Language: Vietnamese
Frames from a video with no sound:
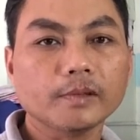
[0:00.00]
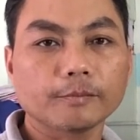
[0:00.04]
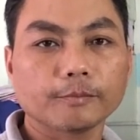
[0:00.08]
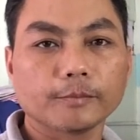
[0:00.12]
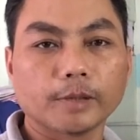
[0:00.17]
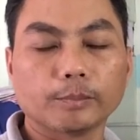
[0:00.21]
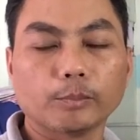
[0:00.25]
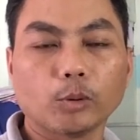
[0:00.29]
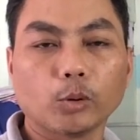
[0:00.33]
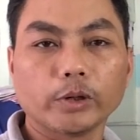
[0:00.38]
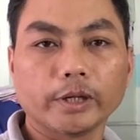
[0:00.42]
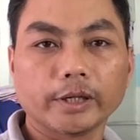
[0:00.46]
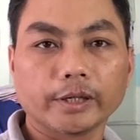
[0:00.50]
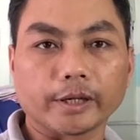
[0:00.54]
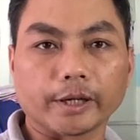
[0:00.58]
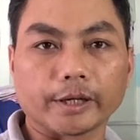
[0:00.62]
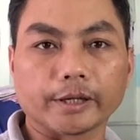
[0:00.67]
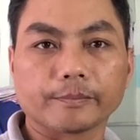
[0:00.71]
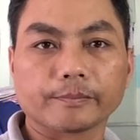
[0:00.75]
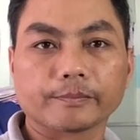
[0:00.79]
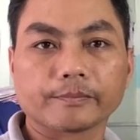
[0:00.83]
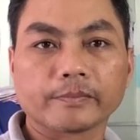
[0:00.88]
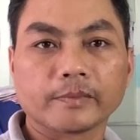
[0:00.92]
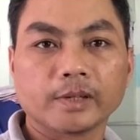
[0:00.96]
về mua linh kiện
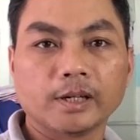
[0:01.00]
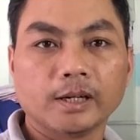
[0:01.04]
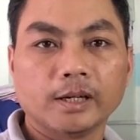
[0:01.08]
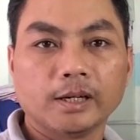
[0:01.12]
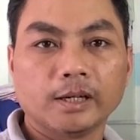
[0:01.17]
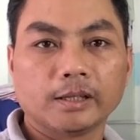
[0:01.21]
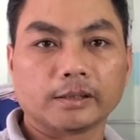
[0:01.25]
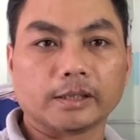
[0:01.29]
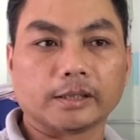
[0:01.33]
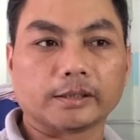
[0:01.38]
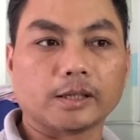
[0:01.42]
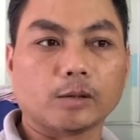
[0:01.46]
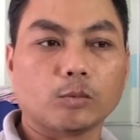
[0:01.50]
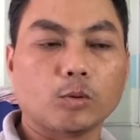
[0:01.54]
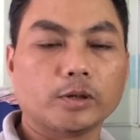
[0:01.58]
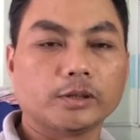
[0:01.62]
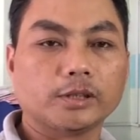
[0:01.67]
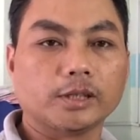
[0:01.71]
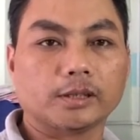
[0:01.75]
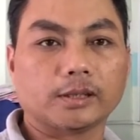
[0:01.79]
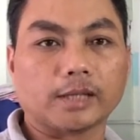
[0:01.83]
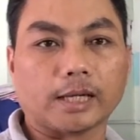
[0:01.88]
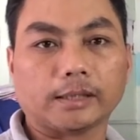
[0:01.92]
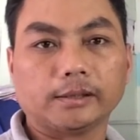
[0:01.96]
thì trong quá
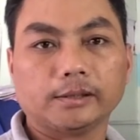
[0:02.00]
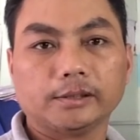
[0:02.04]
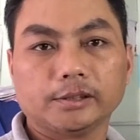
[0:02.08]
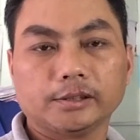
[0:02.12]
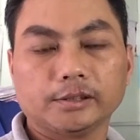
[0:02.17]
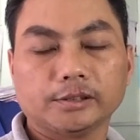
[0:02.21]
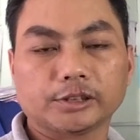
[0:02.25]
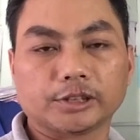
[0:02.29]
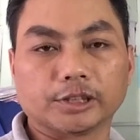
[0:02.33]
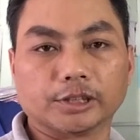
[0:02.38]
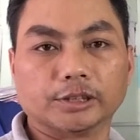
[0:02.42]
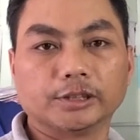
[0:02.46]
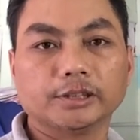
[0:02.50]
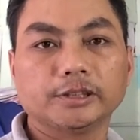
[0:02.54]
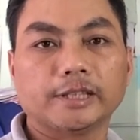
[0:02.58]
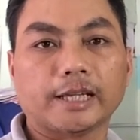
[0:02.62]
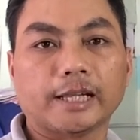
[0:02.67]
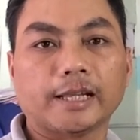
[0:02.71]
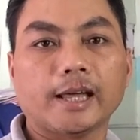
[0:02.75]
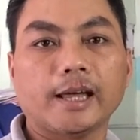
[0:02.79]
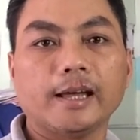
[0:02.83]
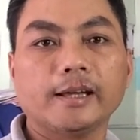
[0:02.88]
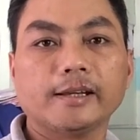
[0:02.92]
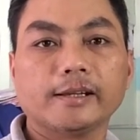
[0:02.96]
trình ảnh sửa vậy
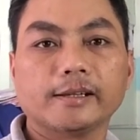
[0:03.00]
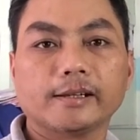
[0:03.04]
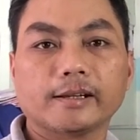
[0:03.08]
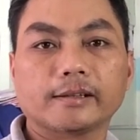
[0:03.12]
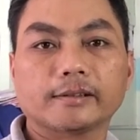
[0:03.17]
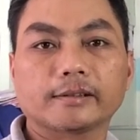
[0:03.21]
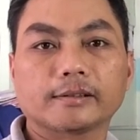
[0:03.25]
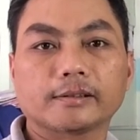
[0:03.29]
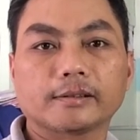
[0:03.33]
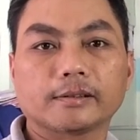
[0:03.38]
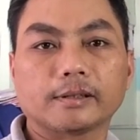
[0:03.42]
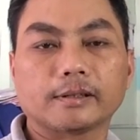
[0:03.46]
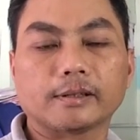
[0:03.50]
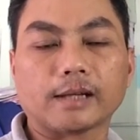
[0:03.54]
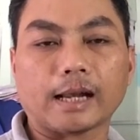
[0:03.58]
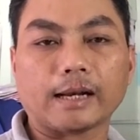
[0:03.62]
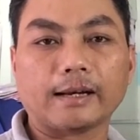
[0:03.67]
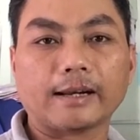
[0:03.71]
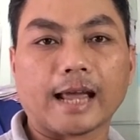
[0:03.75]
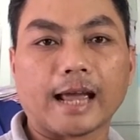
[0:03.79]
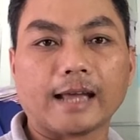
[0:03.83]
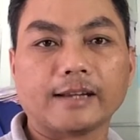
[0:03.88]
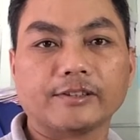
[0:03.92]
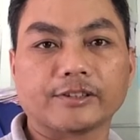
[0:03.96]
thế ảnh
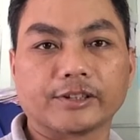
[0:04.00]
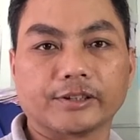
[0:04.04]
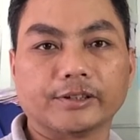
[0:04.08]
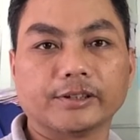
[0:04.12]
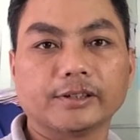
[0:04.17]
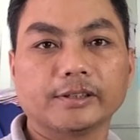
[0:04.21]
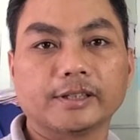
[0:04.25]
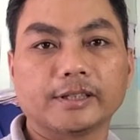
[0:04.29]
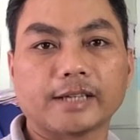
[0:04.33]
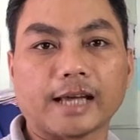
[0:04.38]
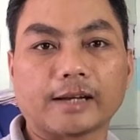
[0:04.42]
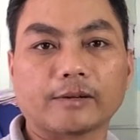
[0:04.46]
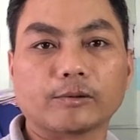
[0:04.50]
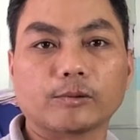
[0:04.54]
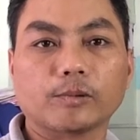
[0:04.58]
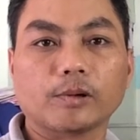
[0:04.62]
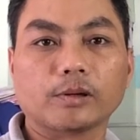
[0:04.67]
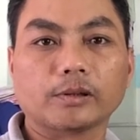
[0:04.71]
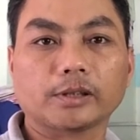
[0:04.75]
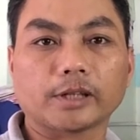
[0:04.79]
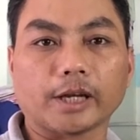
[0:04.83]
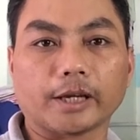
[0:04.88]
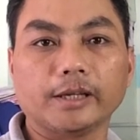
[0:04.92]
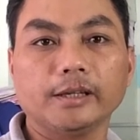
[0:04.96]
ra ảnh sửa thì ảnh có
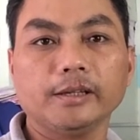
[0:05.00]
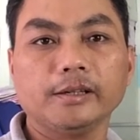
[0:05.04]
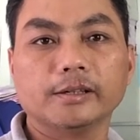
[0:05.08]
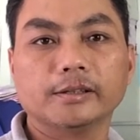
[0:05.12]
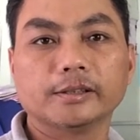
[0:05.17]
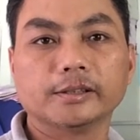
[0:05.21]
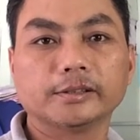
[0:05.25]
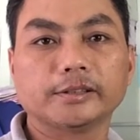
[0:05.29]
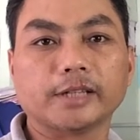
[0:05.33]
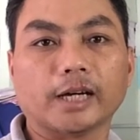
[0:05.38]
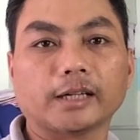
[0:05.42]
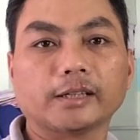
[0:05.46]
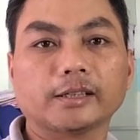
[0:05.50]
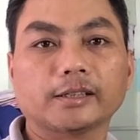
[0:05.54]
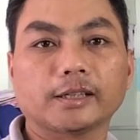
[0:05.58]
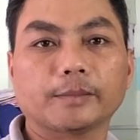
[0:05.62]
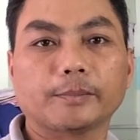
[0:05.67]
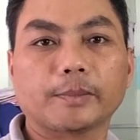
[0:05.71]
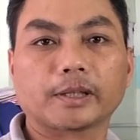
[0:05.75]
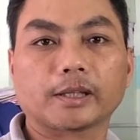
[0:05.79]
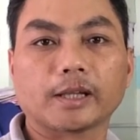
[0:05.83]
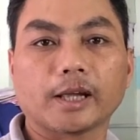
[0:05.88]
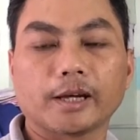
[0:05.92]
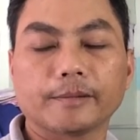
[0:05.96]
chỉ hướng dẫn cho
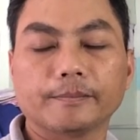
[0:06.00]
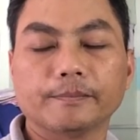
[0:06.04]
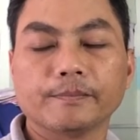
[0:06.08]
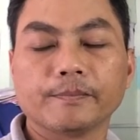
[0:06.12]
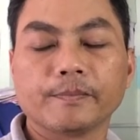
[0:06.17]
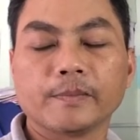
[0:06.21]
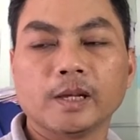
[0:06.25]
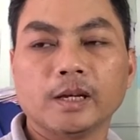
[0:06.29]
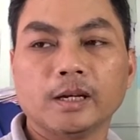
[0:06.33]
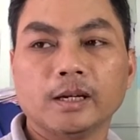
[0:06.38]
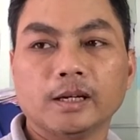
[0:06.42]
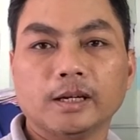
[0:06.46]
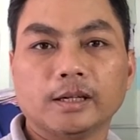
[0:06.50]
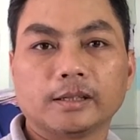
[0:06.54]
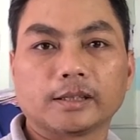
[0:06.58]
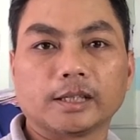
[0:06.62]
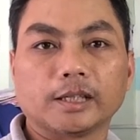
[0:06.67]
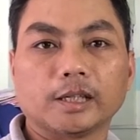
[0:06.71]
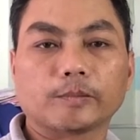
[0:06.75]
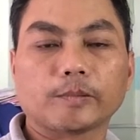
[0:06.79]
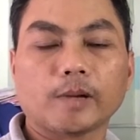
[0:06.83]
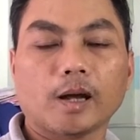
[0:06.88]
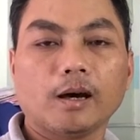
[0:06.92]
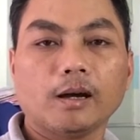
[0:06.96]
mình thêm thì
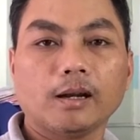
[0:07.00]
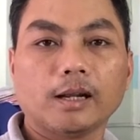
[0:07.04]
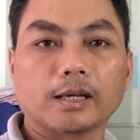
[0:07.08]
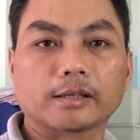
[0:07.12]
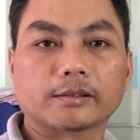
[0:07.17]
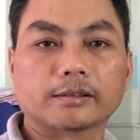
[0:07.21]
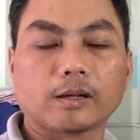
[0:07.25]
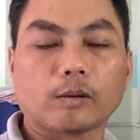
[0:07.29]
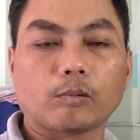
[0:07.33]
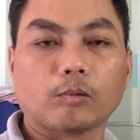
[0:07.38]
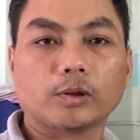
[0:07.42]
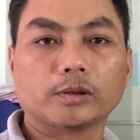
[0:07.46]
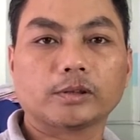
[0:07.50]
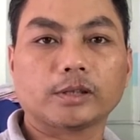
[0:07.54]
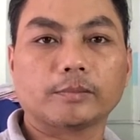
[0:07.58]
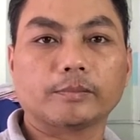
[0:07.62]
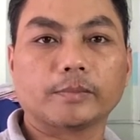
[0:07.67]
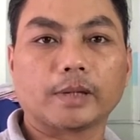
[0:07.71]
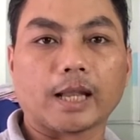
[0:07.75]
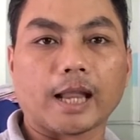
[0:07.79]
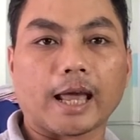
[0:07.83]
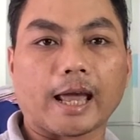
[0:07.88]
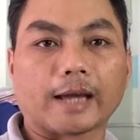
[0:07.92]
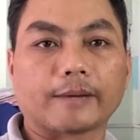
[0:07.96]
lúc đó là trong quá trình
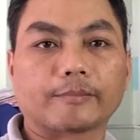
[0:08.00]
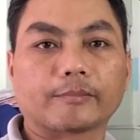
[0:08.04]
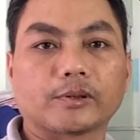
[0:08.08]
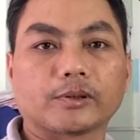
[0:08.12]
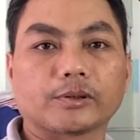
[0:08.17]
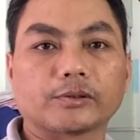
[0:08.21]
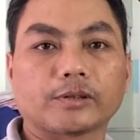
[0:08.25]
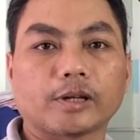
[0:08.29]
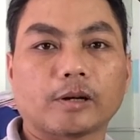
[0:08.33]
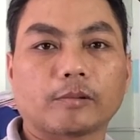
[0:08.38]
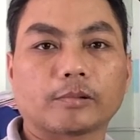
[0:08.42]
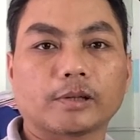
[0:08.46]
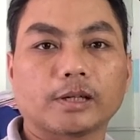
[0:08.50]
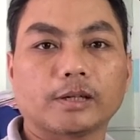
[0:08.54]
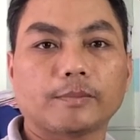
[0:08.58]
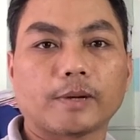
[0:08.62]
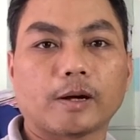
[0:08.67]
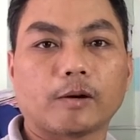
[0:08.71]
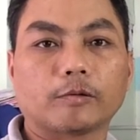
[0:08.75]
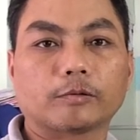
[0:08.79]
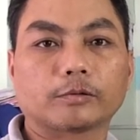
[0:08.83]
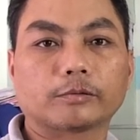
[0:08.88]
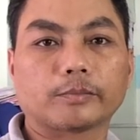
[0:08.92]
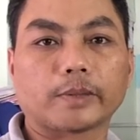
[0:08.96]
mình làm rồi xong cái
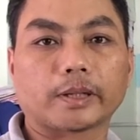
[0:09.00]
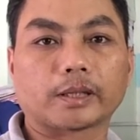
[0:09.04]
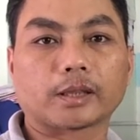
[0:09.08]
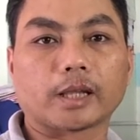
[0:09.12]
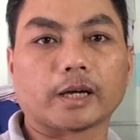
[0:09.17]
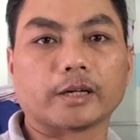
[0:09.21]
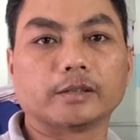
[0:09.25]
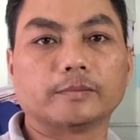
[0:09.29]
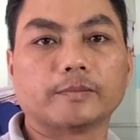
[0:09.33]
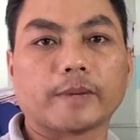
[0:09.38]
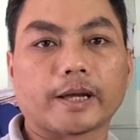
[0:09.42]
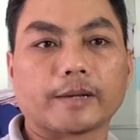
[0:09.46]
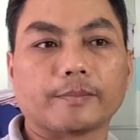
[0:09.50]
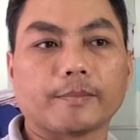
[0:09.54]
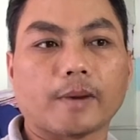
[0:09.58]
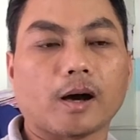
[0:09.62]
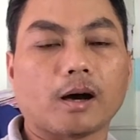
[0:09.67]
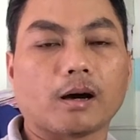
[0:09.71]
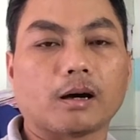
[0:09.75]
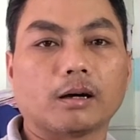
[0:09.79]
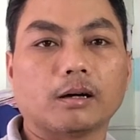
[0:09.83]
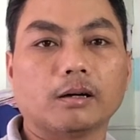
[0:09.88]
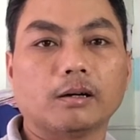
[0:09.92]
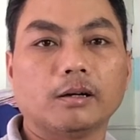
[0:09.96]
bầu mình tự mày
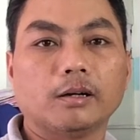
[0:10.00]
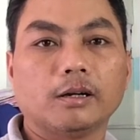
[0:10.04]
mò